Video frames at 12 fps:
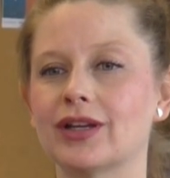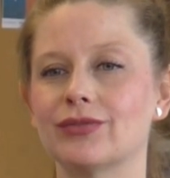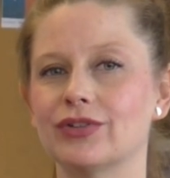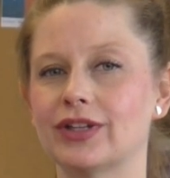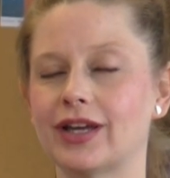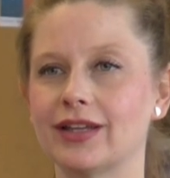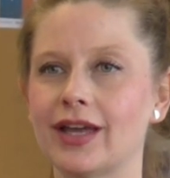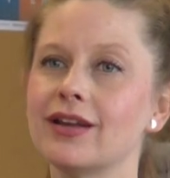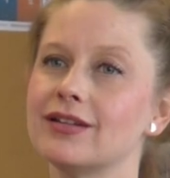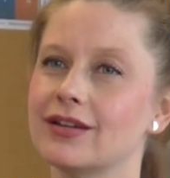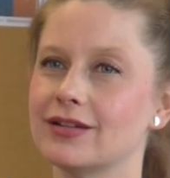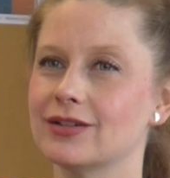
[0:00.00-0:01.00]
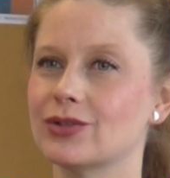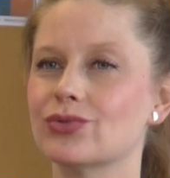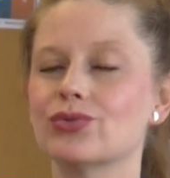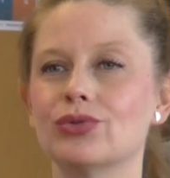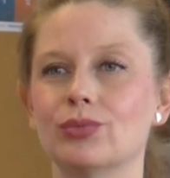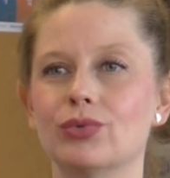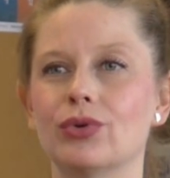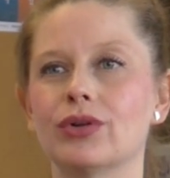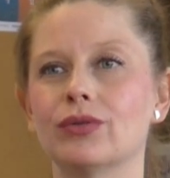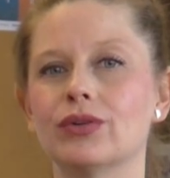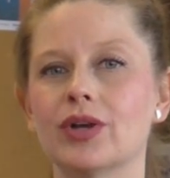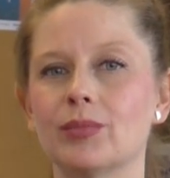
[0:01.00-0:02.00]
Referendariat hier an dieser Schule
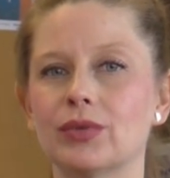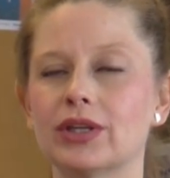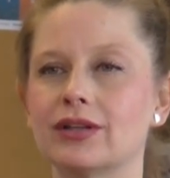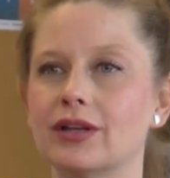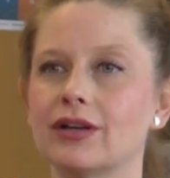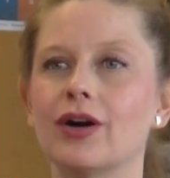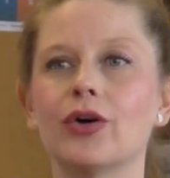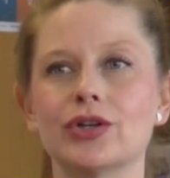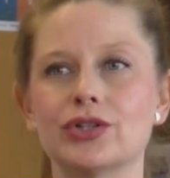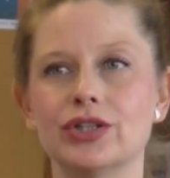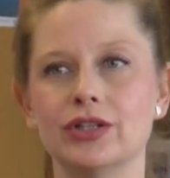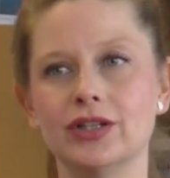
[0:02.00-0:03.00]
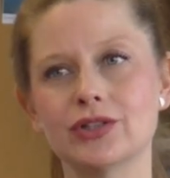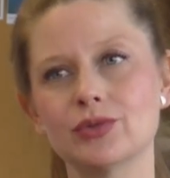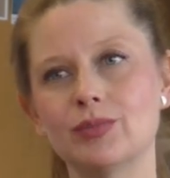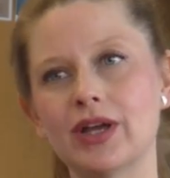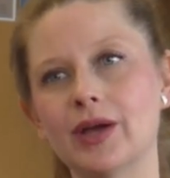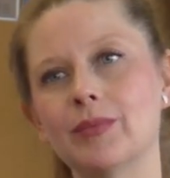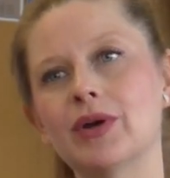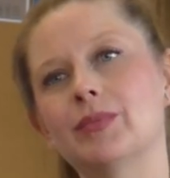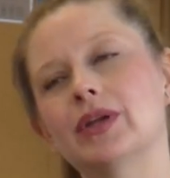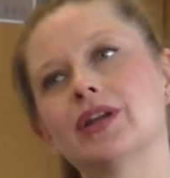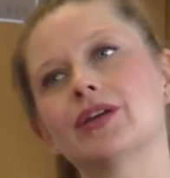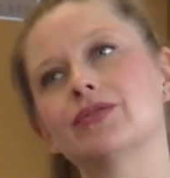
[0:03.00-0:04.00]
begonnen und habe mich dann auch entschieden, hier zu bleiben, habe
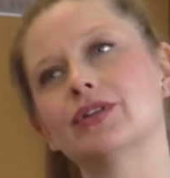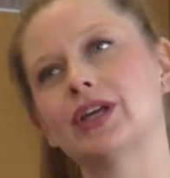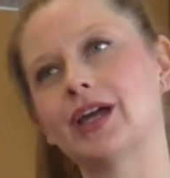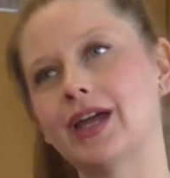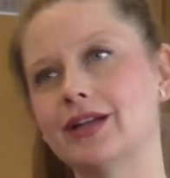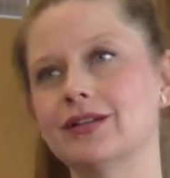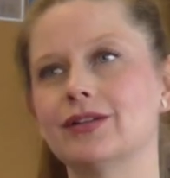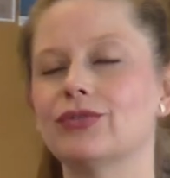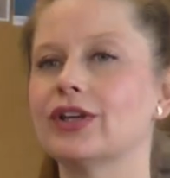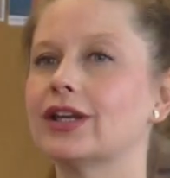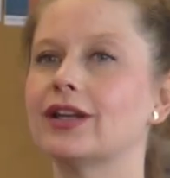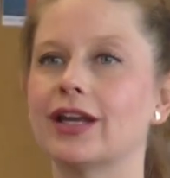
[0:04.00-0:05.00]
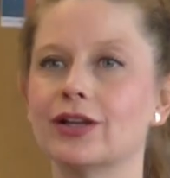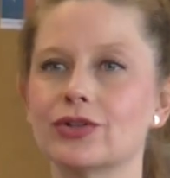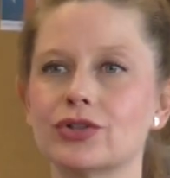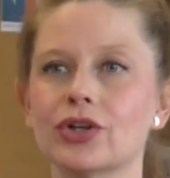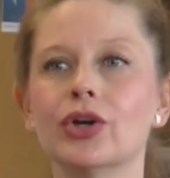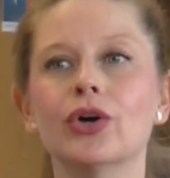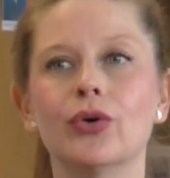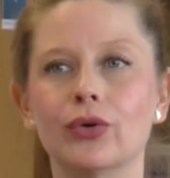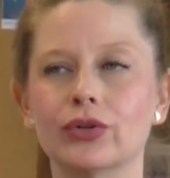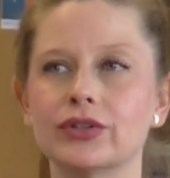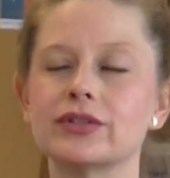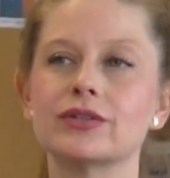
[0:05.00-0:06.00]
mein Referendariat in den Fächern Englisch
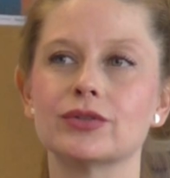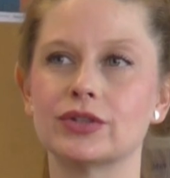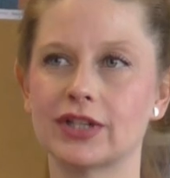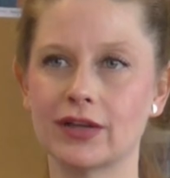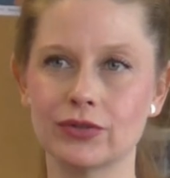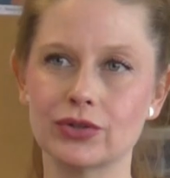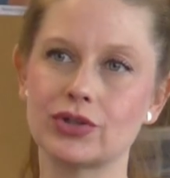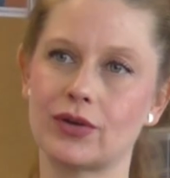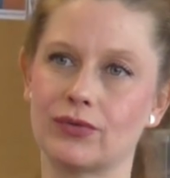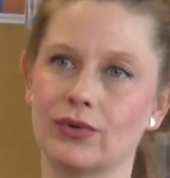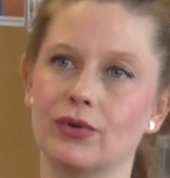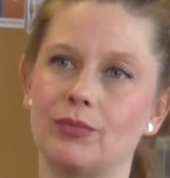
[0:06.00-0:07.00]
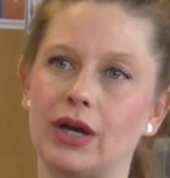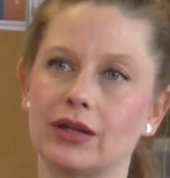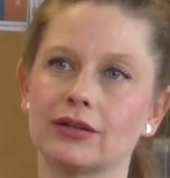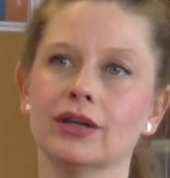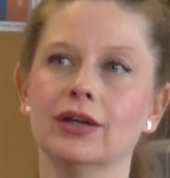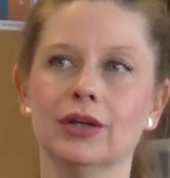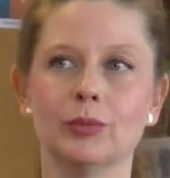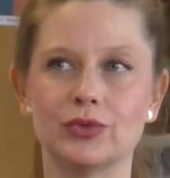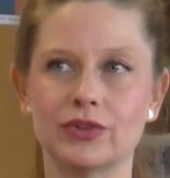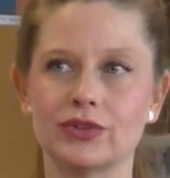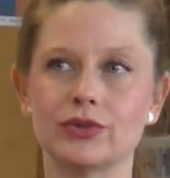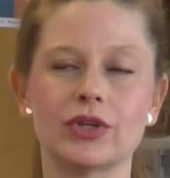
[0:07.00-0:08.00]
und Sozialwissenschaften gemacht,
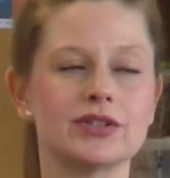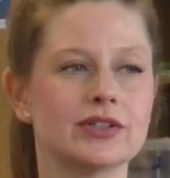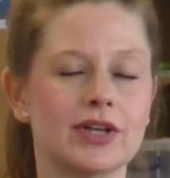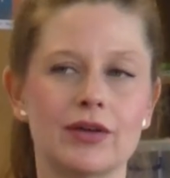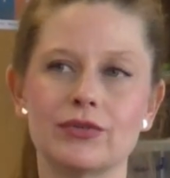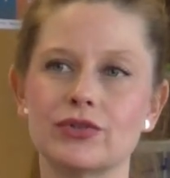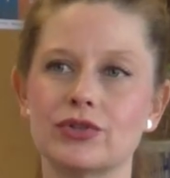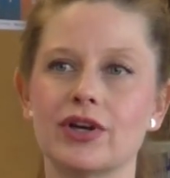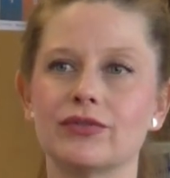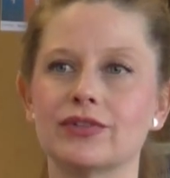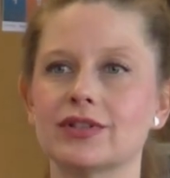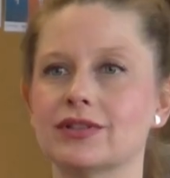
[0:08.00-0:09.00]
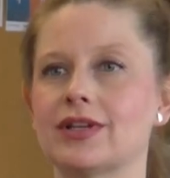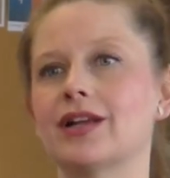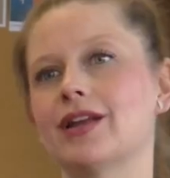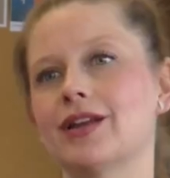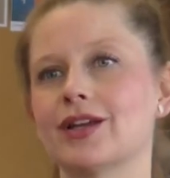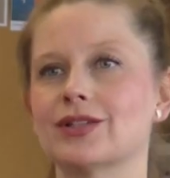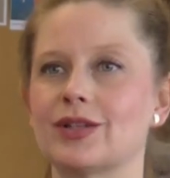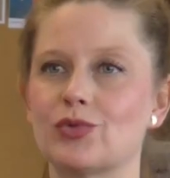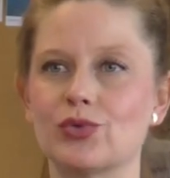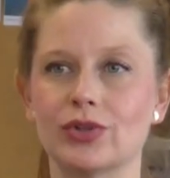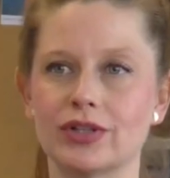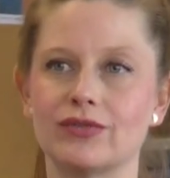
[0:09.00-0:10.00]
beziehungsweise Sozialwissenschaften ist halt an der
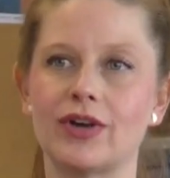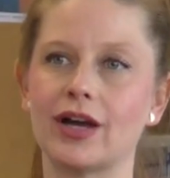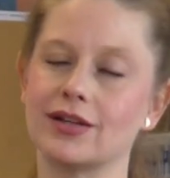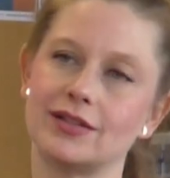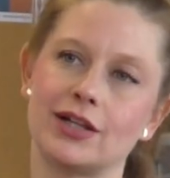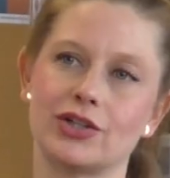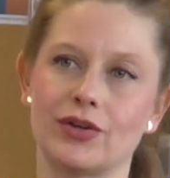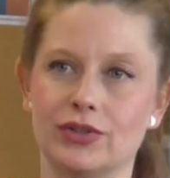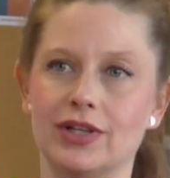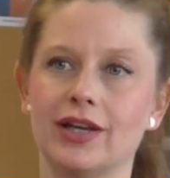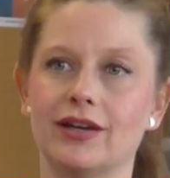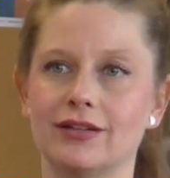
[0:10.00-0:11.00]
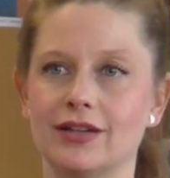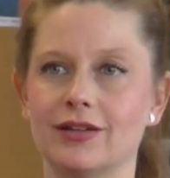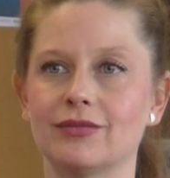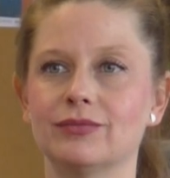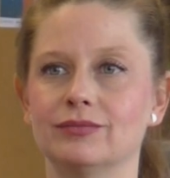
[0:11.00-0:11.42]
Gesamtschule das Fach Gesellschaftslehre dann.